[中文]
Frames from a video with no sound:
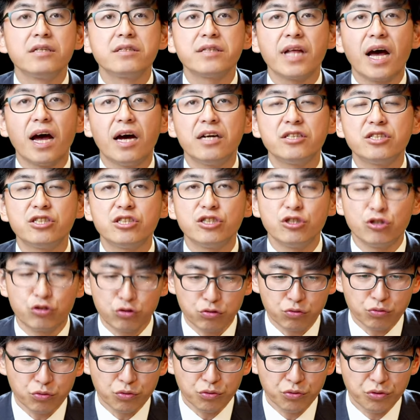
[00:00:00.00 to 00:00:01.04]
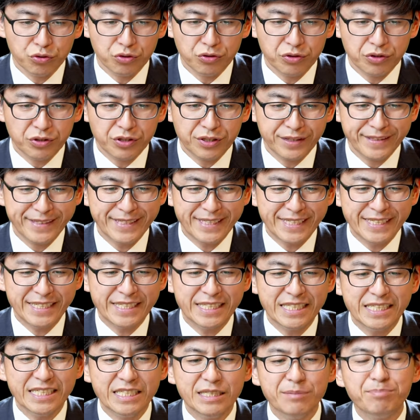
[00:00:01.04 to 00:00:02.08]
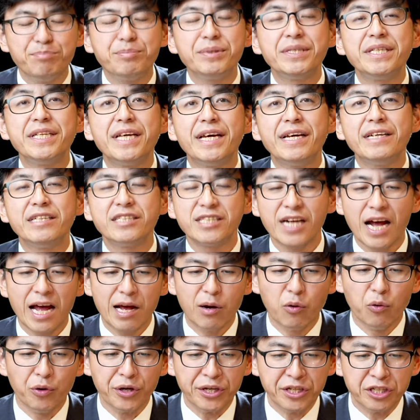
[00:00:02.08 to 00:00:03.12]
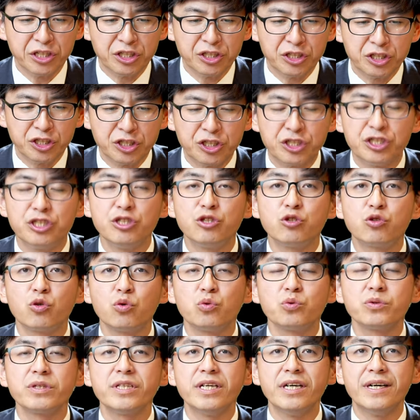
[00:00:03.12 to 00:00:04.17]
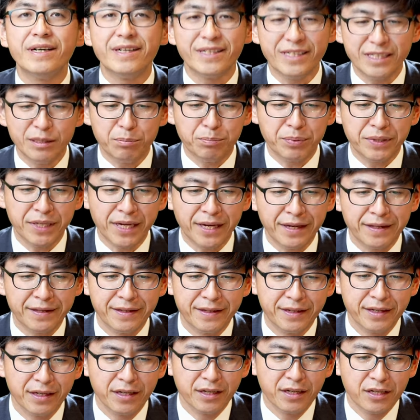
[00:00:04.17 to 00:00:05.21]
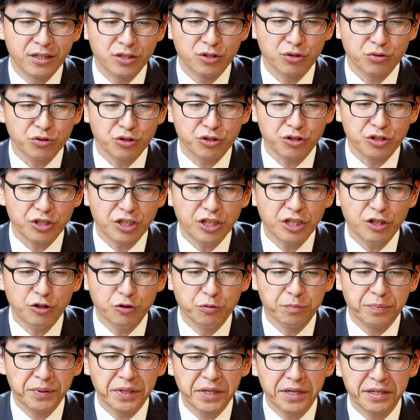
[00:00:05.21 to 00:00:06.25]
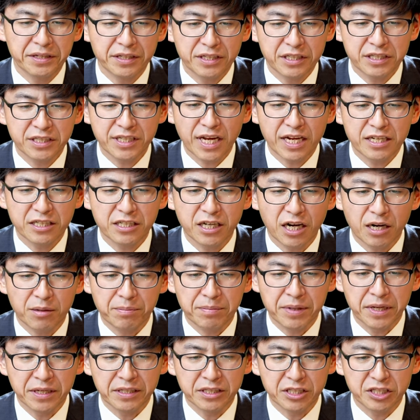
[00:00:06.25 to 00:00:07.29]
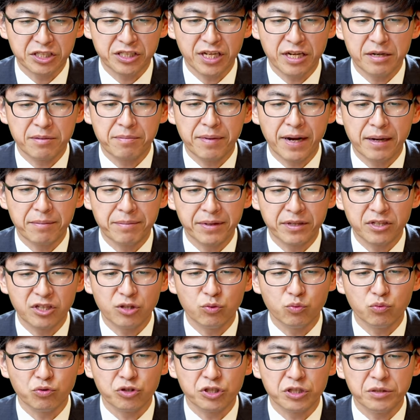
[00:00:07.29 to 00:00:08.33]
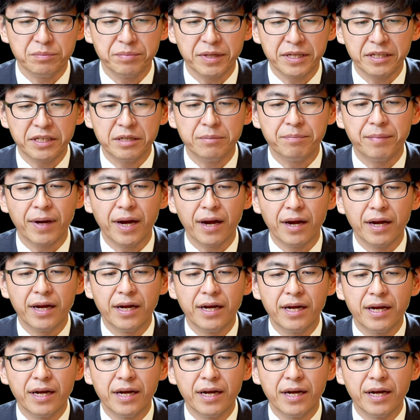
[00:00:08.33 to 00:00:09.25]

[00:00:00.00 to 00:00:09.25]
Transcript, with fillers: 它是属于七篇忏悔诗中的一篇，就是第六篇、第三十二篇、第三十八篇、第五十一篇、一百